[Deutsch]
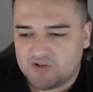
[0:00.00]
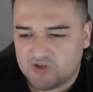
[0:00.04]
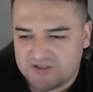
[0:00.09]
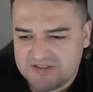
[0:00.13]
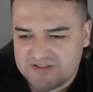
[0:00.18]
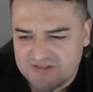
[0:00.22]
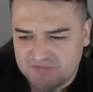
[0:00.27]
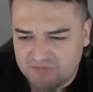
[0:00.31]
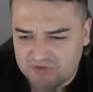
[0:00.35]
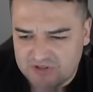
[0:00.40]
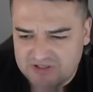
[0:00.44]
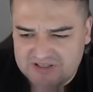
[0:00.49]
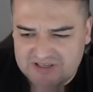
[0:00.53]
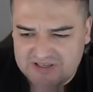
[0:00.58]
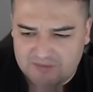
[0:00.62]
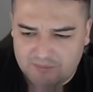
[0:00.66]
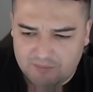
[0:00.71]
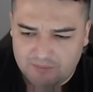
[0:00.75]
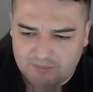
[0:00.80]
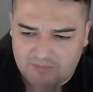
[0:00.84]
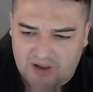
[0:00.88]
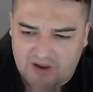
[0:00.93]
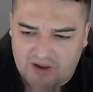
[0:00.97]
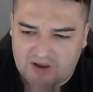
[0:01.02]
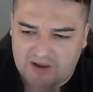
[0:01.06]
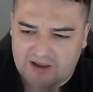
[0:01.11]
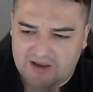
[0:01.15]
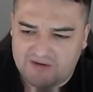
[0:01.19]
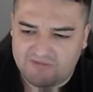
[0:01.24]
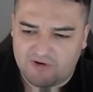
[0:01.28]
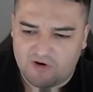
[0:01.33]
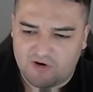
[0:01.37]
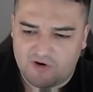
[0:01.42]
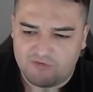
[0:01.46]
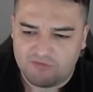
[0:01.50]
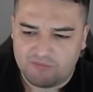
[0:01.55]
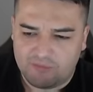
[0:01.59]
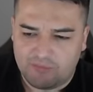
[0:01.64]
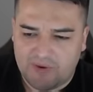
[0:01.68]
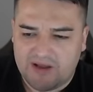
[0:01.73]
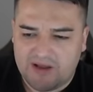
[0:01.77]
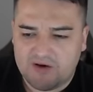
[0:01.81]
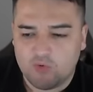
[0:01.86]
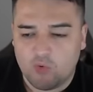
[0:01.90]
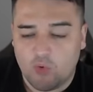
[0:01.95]
Trotzdem würde ich hier äh, einfach auf ein
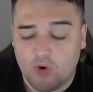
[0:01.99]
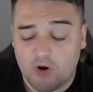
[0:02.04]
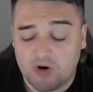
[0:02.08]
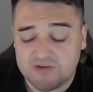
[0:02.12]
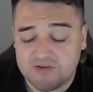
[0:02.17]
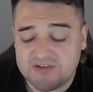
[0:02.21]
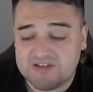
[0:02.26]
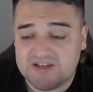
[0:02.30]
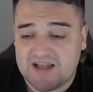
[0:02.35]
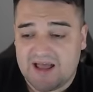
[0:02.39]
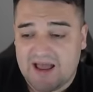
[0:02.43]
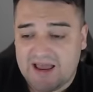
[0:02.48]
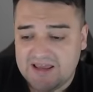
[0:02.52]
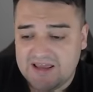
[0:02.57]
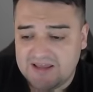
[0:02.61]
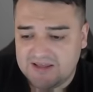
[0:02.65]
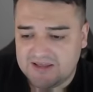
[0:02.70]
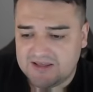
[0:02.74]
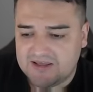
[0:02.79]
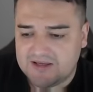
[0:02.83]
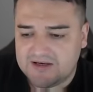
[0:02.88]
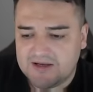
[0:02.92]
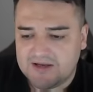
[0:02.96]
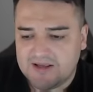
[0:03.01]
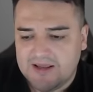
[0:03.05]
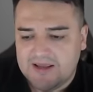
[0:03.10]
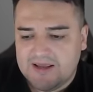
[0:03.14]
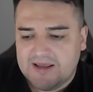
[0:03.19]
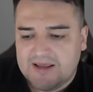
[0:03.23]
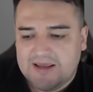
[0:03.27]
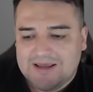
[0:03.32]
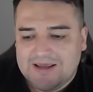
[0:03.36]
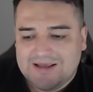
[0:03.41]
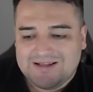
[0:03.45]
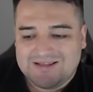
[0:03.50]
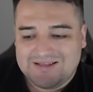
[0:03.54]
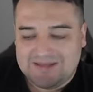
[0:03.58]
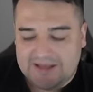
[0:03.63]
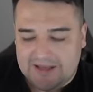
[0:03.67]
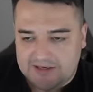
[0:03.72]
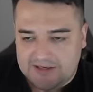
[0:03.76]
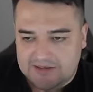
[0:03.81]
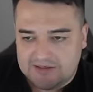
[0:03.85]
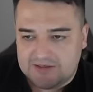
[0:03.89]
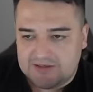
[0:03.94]
paar Nuancen eingehen,
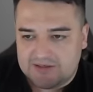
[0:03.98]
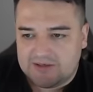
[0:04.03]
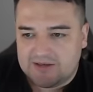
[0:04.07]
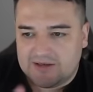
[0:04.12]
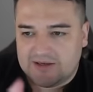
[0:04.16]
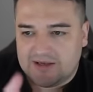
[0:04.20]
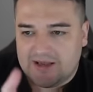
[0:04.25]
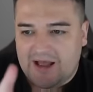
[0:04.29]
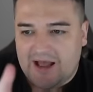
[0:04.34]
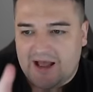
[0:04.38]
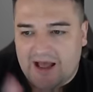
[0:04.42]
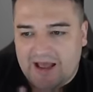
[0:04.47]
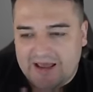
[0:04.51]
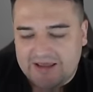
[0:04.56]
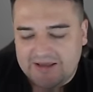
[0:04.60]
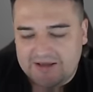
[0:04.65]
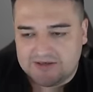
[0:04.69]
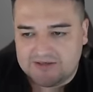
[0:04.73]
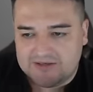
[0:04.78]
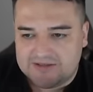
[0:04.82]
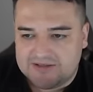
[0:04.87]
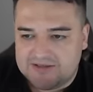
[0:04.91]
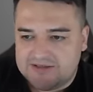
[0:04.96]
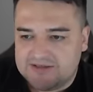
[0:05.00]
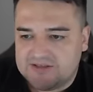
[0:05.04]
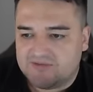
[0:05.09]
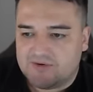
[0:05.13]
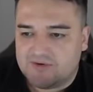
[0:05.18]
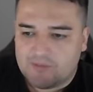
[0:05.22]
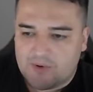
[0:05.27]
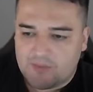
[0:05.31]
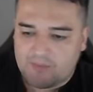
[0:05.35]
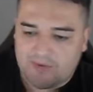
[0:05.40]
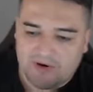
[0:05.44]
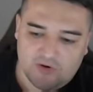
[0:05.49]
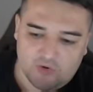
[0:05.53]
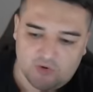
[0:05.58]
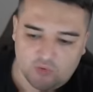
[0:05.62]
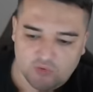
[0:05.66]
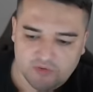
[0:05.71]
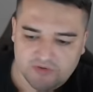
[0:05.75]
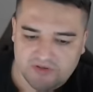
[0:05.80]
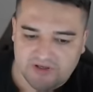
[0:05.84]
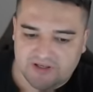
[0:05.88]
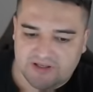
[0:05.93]
denn eigentlich, wenn wir mal
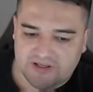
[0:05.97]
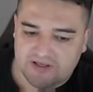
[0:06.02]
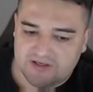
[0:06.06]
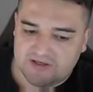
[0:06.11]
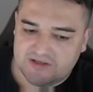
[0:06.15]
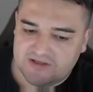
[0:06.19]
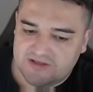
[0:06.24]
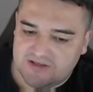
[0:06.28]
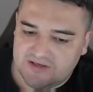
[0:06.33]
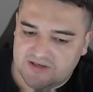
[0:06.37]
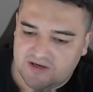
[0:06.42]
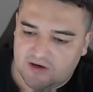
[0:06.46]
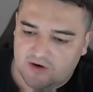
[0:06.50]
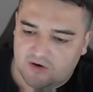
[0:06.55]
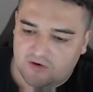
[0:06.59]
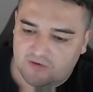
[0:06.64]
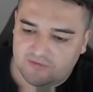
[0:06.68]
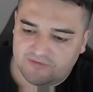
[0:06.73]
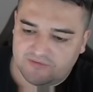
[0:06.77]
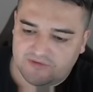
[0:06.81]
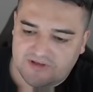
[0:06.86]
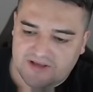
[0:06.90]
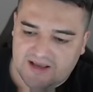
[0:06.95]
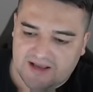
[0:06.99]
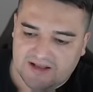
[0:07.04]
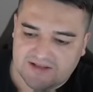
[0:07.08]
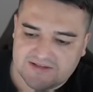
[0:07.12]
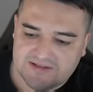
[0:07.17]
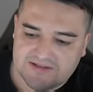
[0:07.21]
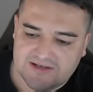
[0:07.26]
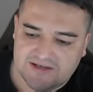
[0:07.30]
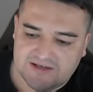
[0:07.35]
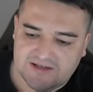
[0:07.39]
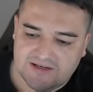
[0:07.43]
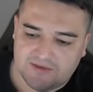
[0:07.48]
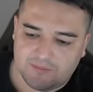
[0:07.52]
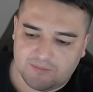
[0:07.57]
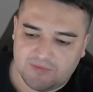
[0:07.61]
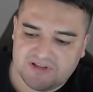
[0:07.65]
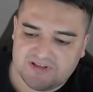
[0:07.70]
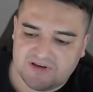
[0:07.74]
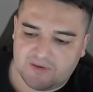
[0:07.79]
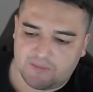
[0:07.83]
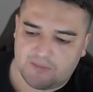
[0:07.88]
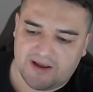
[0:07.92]
runtergehen hier auf die Anzahl der
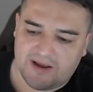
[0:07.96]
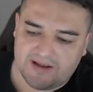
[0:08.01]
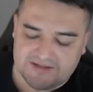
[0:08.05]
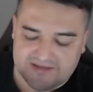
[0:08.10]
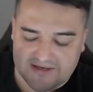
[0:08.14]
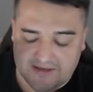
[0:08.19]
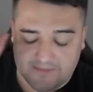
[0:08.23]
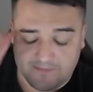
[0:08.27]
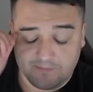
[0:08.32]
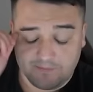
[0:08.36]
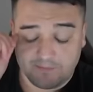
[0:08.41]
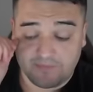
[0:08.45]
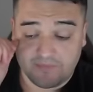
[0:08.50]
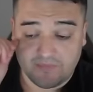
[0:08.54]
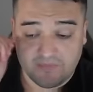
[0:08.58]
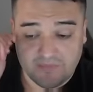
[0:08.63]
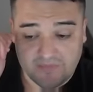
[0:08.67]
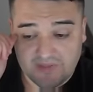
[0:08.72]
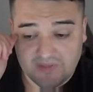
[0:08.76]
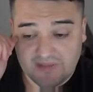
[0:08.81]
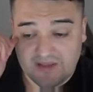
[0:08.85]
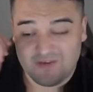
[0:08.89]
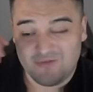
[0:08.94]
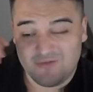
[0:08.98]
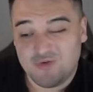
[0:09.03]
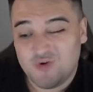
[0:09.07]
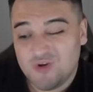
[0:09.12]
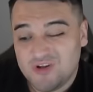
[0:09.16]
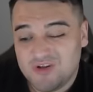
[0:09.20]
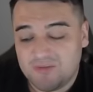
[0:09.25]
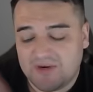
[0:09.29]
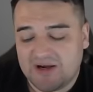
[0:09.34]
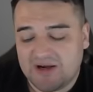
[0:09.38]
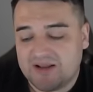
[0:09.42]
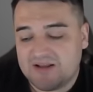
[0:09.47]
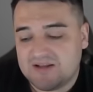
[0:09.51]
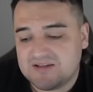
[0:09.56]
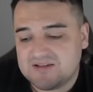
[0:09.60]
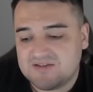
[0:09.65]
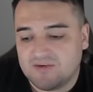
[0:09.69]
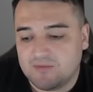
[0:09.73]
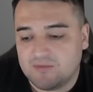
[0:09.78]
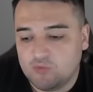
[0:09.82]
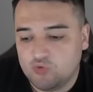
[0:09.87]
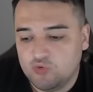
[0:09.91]
Mitarbeiter, dann würde man ja
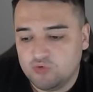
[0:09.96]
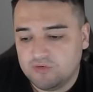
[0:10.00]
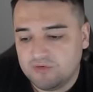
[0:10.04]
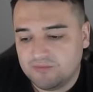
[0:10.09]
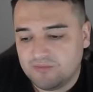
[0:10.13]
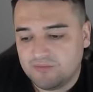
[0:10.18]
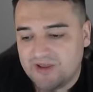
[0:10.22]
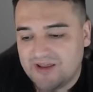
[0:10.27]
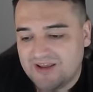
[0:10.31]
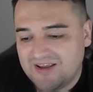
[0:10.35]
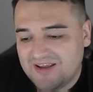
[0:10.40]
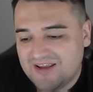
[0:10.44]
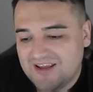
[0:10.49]
jetzt vermuten,